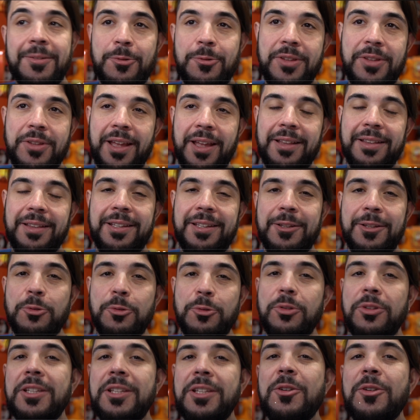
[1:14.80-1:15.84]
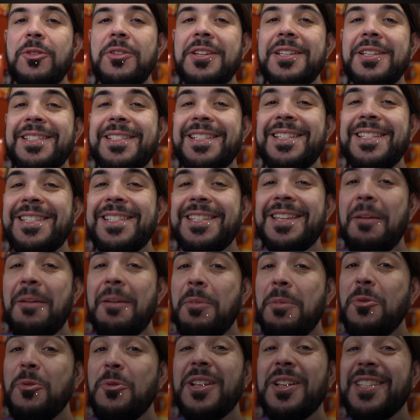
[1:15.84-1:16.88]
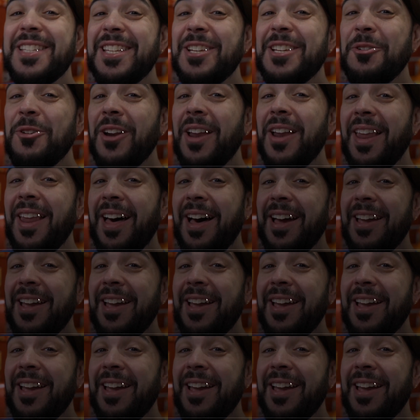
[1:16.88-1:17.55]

utenti tutti connessi insieme in una singola